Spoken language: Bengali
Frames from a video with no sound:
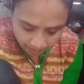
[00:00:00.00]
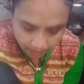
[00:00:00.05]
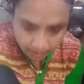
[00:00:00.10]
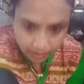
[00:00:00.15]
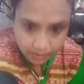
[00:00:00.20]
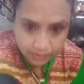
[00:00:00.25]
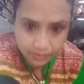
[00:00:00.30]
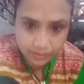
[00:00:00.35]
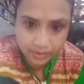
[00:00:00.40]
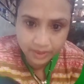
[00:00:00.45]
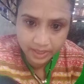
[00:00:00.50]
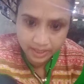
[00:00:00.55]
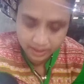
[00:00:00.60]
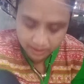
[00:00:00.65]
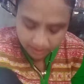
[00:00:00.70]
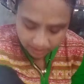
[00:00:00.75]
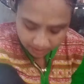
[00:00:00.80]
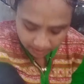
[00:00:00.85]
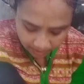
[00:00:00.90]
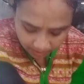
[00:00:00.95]
আলুগুলো
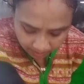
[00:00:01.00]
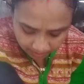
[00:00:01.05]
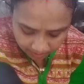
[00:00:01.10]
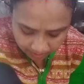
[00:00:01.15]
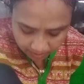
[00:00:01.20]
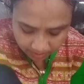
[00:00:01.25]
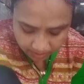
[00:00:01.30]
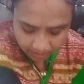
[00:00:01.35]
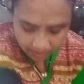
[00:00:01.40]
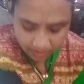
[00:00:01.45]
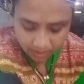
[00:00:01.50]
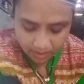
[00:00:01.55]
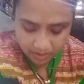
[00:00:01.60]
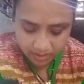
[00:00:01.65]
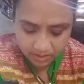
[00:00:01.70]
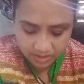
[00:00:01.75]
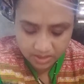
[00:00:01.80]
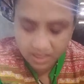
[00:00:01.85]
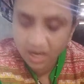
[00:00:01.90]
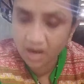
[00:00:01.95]
কেটে নিই
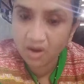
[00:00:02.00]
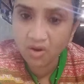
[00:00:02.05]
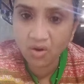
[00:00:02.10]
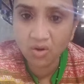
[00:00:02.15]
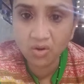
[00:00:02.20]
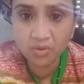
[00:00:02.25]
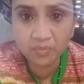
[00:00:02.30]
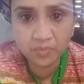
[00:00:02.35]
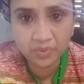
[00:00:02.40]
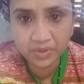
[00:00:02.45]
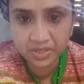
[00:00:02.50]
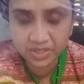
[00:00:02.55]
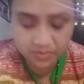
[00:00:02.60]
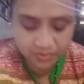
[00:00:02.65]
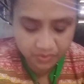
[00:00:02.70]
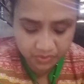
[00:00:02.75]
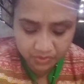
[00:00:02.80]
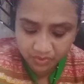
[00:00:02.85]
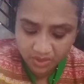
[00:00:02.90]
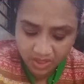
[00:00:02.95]
যা গরম পড়েছে
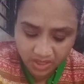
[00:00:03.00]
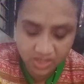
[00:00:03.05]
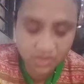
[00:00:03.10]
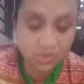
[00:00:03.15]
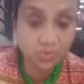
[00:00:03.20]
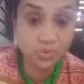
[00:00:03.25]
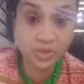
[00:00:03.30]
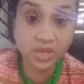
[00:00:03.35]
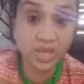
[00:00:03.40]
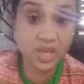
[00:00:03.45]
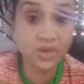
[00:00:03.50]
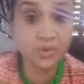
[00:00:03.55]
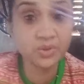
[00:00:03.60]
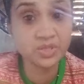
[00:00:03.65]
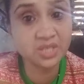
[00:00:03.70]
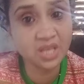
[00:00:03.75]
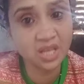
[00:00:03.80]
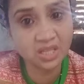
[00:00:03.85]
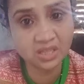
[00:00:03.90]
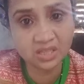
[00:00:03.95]
বন্ধুরা কিছু খেয়েও
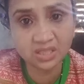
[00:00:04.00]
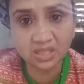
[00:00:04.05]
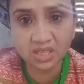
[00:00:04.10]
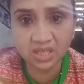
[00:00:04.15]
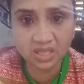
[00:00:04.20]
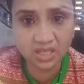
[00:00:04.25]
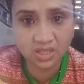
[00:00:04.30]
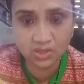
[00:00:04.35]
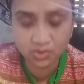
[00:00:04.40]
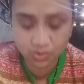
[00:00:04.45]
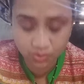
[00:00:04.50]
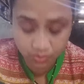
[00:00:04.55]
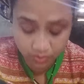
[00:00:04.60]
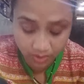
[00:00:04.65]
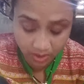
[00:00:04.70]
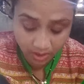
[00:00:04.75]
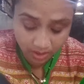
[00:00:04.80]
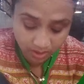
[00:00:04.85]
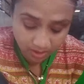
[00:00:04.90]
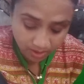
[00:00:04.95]
শান্তি নেই কিচ্ছু
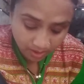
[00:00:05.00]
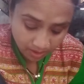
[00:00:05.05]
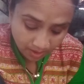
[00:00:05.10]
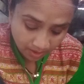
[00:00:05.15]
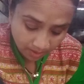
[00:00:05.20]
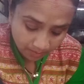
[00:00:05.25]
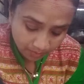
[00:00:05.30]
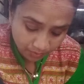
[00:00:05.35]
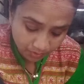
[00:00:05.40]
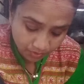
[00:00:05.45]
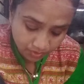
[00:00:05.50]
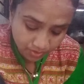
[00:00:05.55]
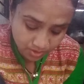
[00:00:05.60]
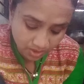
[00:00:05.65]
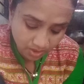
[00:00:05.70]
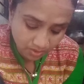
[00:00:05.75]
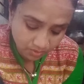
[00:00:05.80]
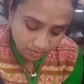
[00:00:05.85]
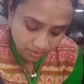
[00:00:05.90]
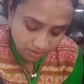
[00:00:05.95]
নেই মনে হচ্ছে
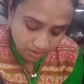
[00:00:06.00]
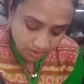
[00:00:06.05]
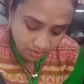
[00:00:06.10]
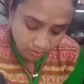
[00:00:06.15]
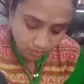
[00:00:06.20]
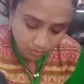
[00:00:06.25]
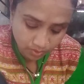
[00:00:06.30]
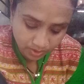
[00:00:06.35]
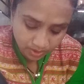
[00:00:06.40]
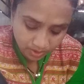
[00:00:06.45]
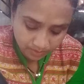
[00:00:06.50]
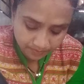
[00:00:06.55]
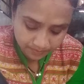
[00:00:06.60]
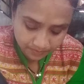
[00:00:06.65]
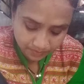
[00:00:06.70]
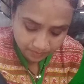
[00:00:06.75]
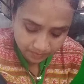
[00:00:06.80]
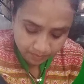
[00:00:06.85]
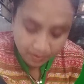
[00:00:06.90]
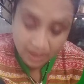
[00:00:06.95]
যেন কী করি
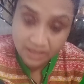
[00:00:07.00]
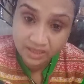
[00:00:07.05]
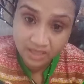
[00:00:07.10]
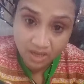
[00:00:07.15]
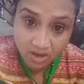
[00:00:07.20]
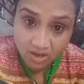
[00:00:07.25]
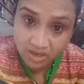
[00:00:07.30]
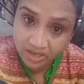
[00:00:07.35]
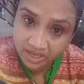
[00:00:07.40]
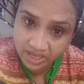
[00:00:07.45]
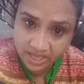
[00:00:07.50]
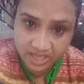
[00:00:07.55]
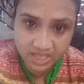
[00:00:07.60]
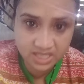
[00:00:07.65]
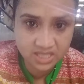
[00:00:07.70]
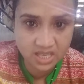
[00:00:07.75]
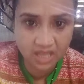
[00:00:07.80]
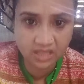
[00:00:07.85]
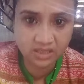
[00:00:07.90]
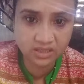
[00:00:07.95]
পান্তা কাটা খেয়ে
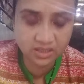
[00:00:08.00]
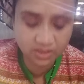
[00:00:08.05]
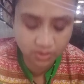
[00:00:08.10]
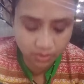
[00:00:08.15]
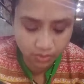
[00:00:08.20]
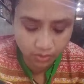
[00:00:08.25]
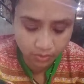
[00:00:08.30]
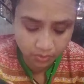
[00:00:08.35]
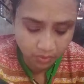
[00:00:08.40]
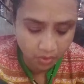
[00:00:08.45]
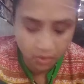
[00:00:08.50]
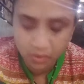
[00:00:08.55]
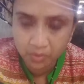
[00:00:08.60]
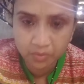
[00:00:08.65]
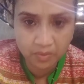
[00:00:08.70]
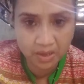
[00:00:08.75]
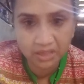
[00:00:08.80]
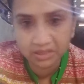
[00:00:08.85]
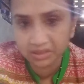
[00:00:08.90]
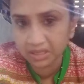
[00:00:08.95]
শান্তি হলেও গরম
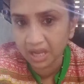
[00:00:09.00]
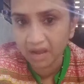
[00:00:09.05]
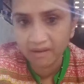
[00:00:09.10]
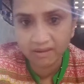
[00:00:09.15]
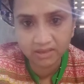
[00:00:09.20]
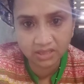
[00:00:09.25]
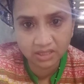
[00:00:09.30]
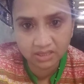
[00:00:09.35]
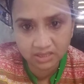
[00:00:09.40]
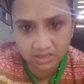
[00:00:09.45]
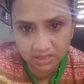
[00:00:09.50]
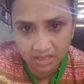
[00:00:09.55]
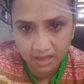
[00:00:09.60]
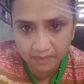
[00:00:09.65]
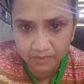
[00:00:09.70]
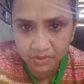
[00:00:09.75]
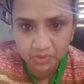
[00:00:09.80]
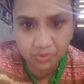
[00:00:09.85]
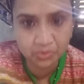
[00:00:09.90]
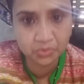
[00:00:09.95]
ভাত খাওয়া যাচ্ছে না
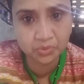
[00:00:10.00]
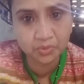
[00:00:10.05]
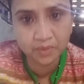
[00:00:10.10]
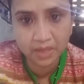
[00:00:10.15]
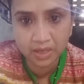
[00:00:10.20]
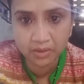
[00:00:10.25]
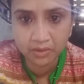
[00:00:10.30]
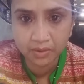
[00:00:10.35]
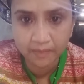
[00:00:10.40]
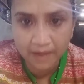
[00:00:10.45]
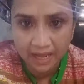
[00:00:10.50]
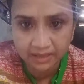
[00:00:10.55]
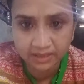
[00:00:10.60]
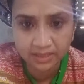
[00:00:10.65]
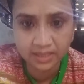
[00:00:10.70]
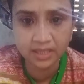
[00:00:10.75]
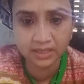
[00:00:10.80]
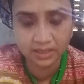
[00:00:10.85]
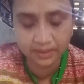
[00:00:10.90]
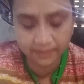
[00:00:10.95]
আমি তো দুপুরবেলা করে ভাতই
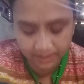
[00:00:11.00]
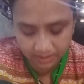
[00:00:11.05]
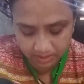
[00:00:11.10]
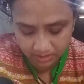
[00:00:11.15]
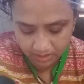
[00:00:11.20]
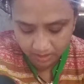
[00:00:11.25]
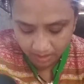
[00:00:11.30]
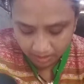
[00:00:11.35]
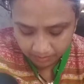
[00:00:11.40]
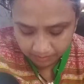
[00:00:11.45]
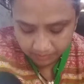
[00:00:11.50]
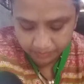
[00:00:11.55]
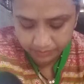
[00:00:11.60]
খেতে পারছি না